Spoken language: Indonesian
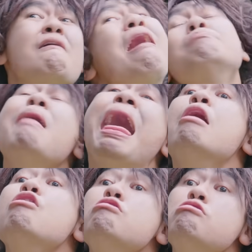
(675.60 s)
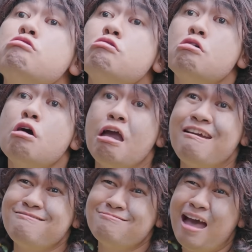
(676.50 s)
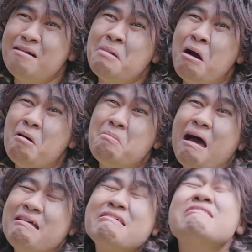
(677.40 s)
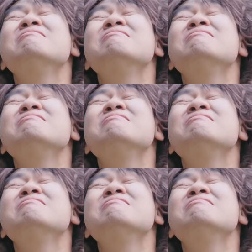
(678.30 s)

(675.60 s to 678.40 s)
Gak mau. Indah mau mandi